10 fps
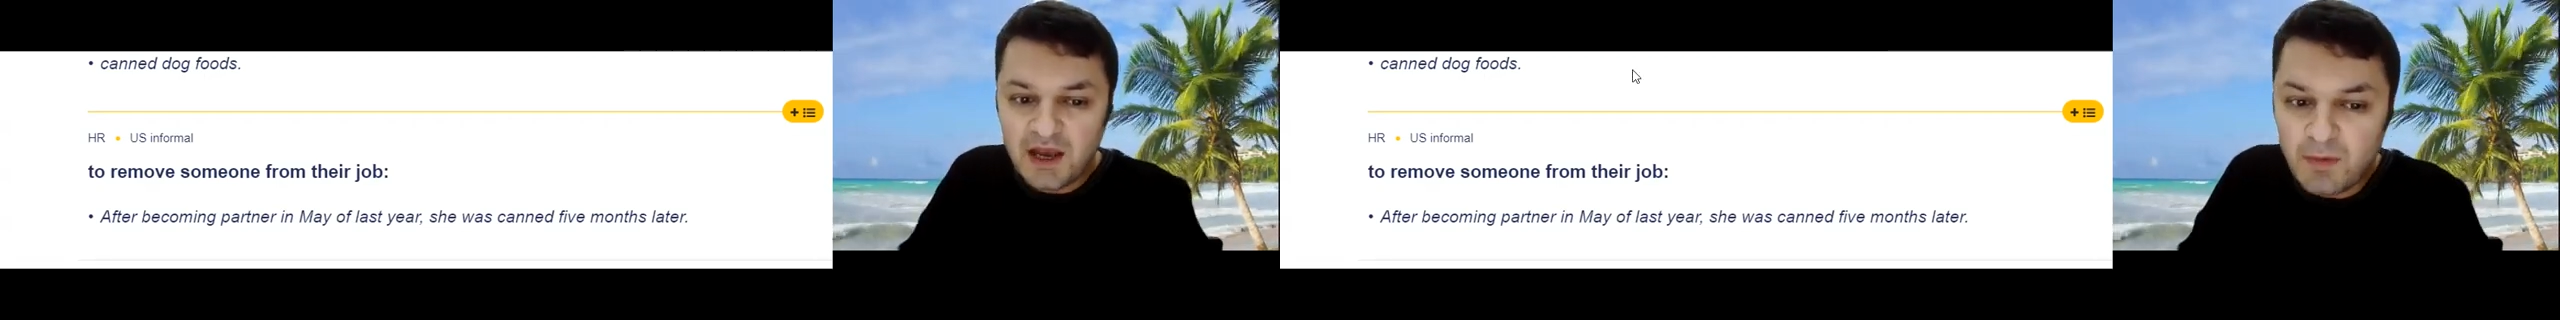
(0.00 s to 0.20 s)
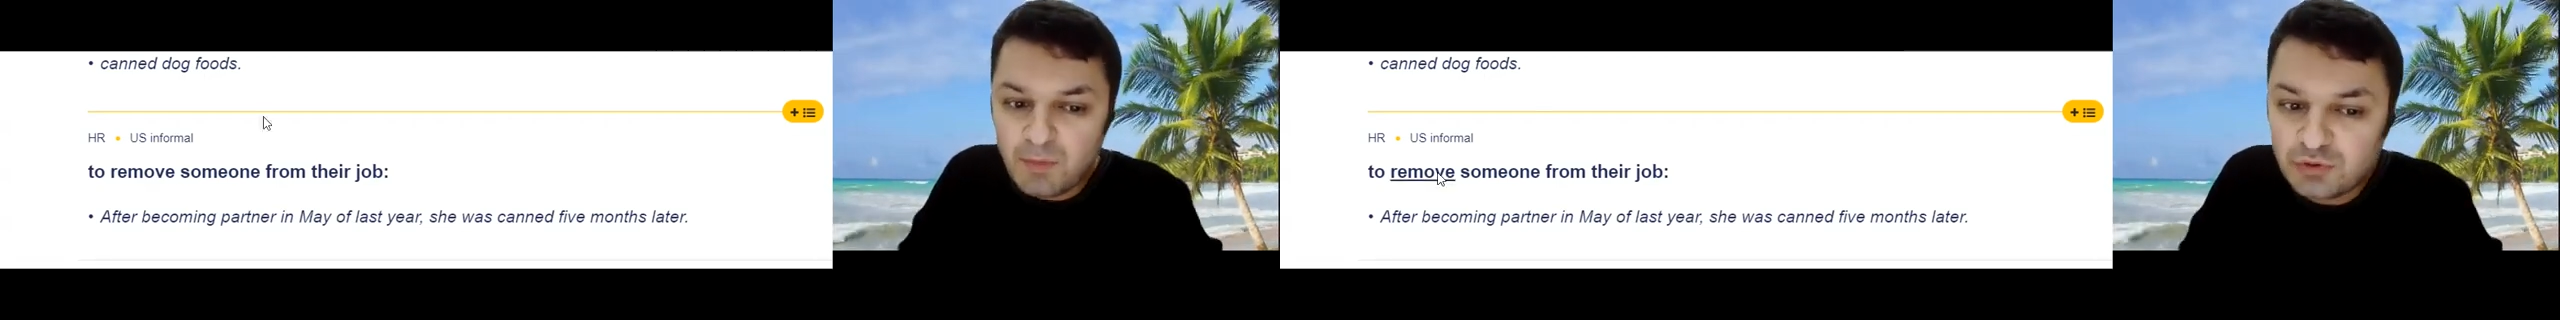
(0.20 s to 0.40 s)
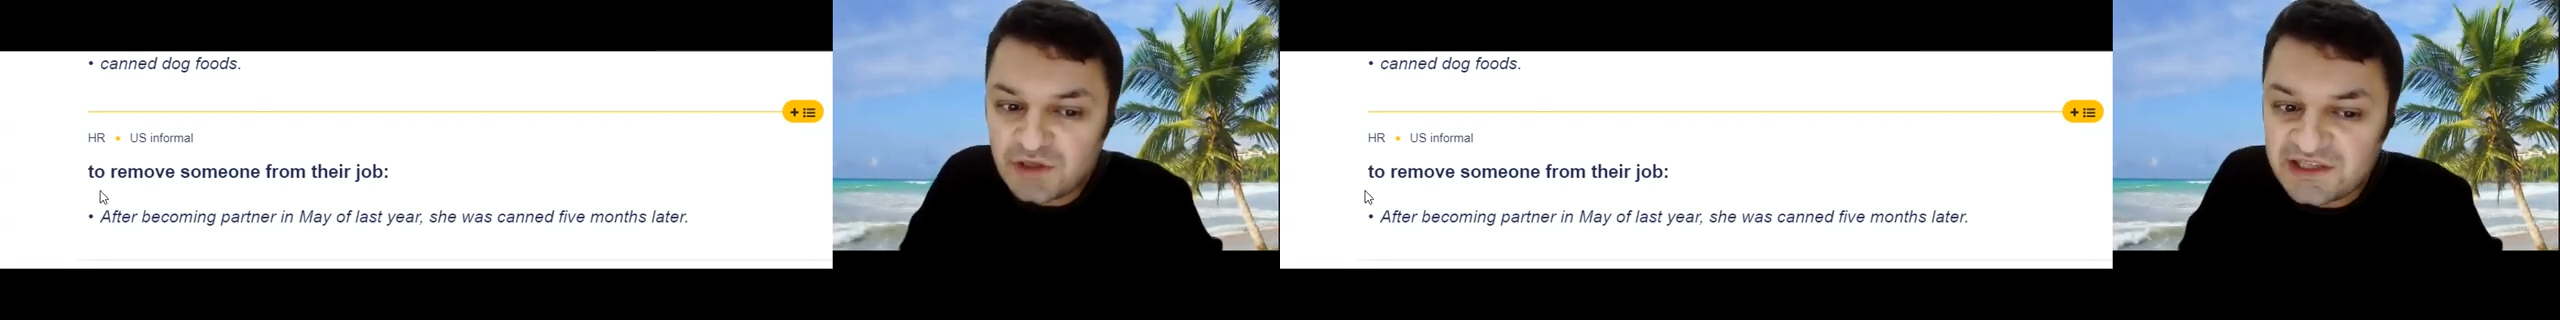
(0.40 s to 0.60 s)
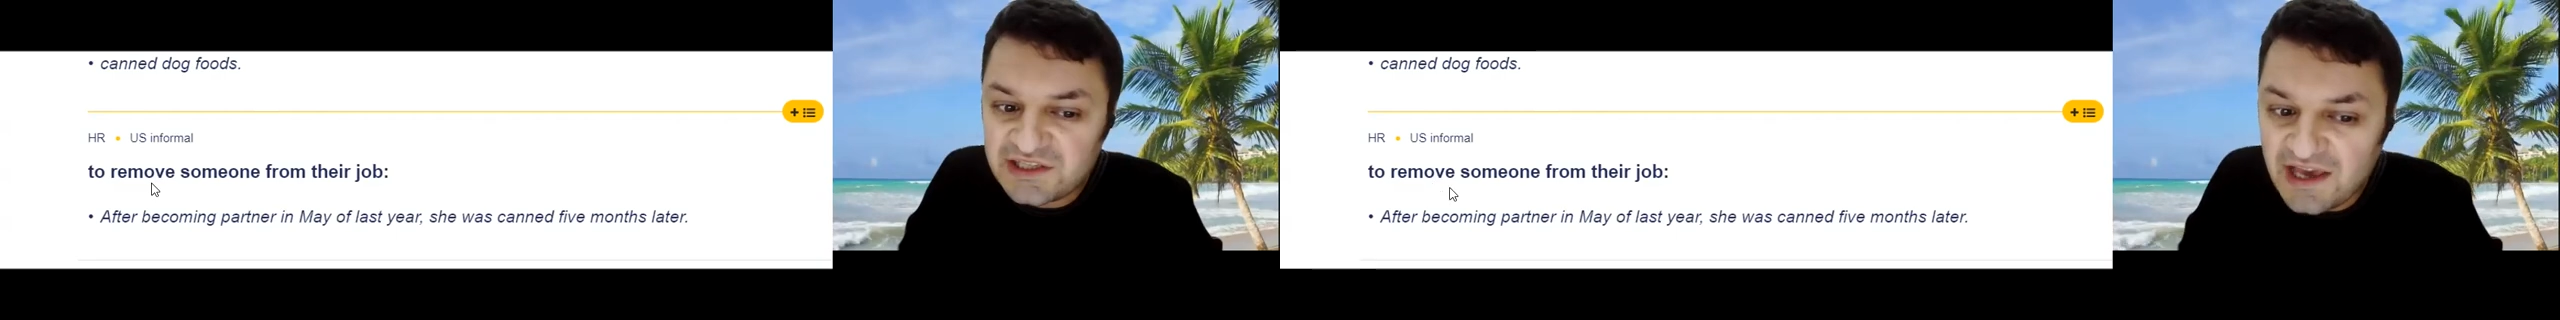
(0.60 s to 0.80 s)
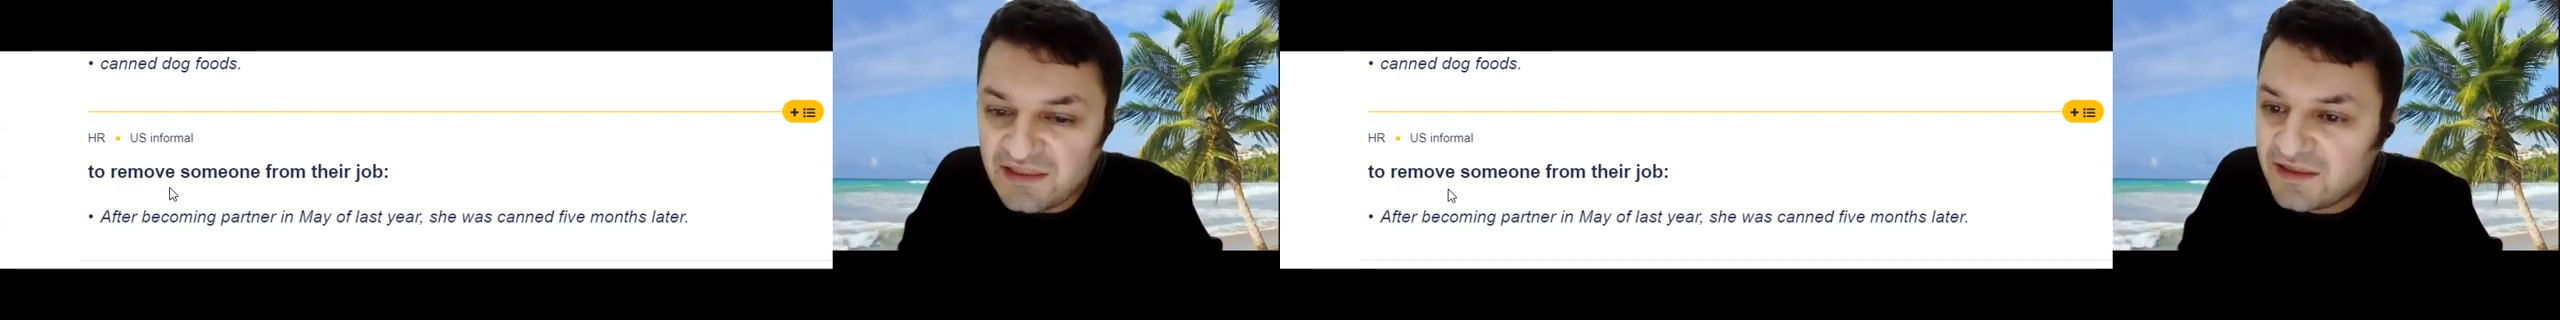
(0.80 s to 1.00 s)
Ama burada
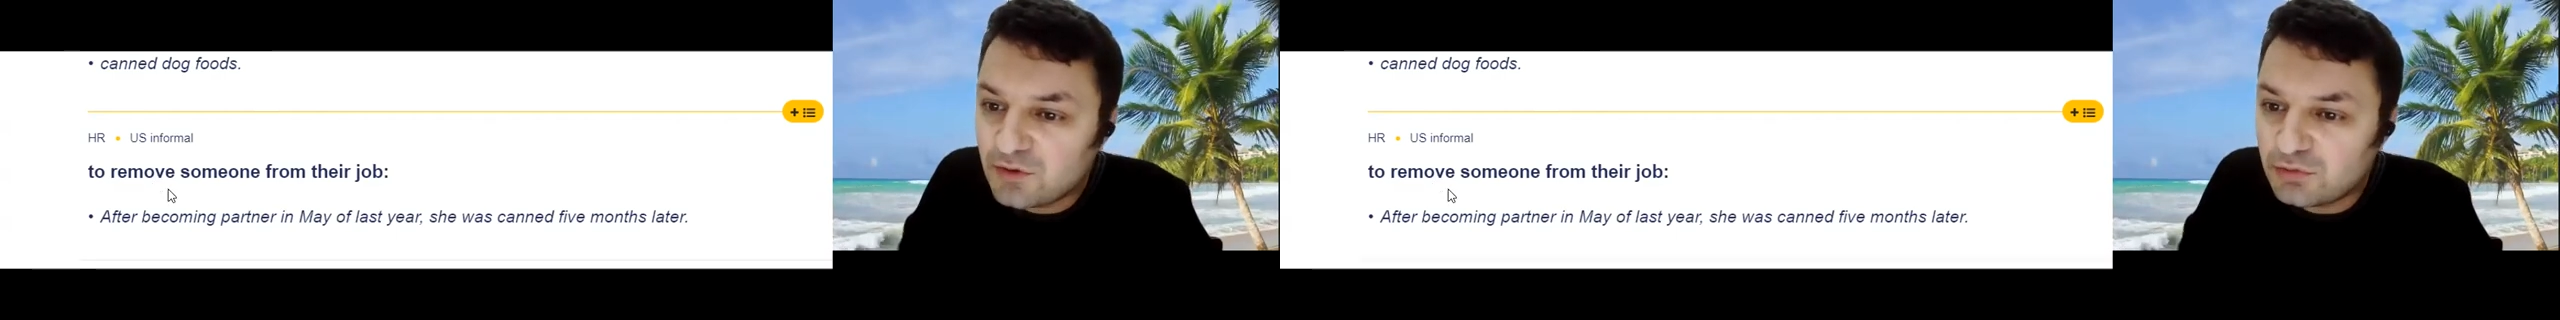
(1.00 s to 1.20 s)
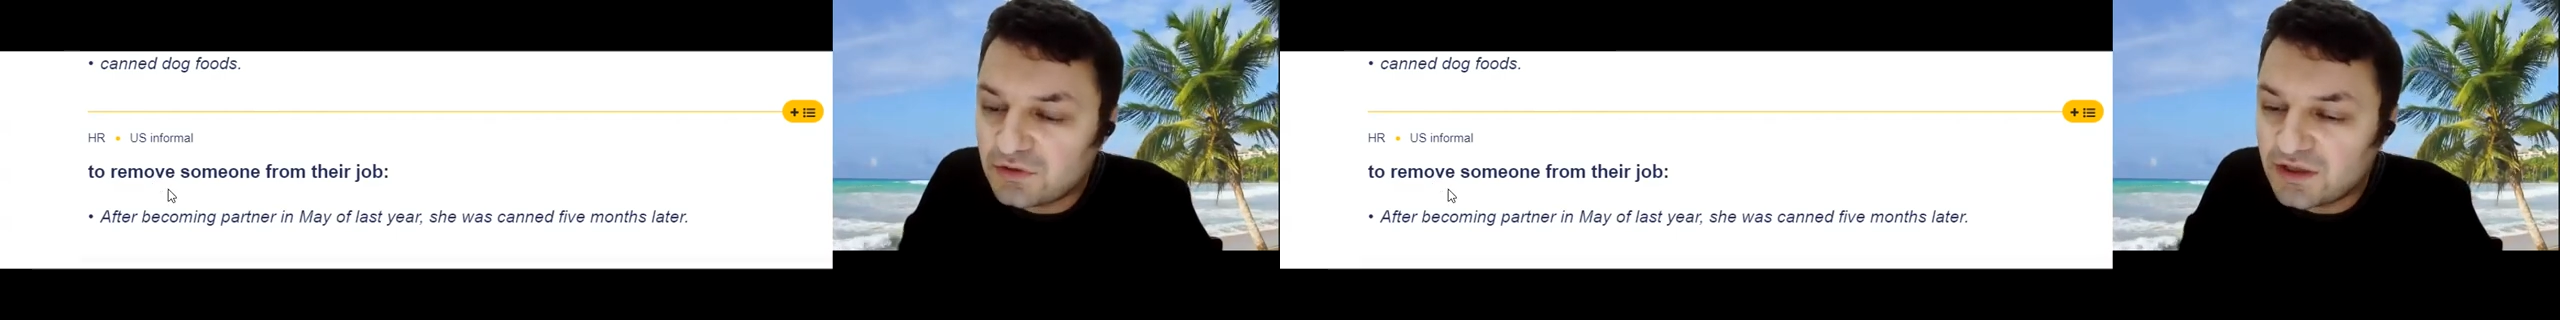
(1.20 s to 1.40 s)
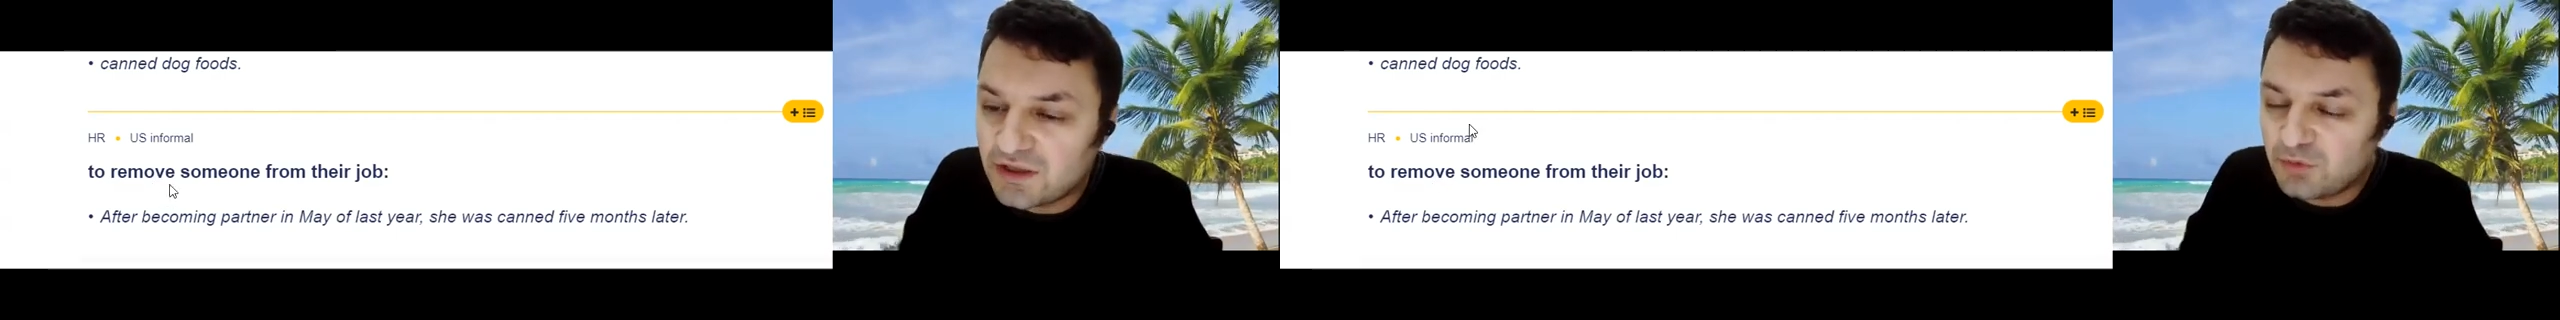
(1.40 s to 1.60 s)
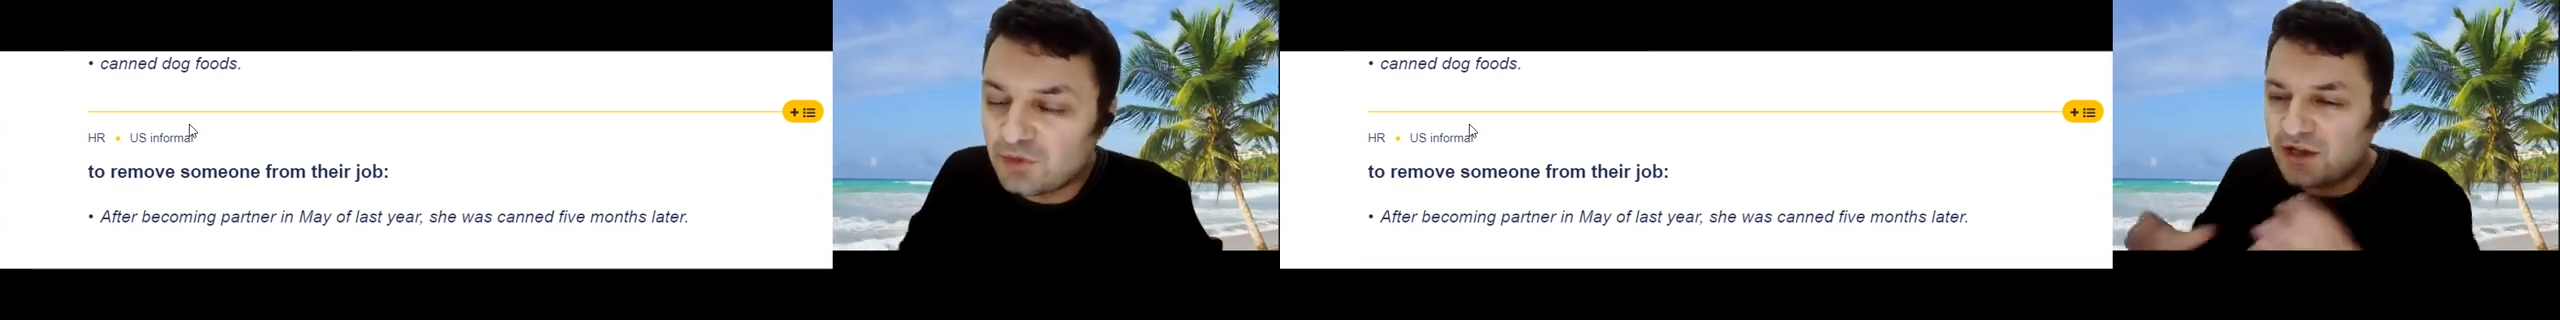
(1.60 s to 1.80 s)
ken de kullanılabilir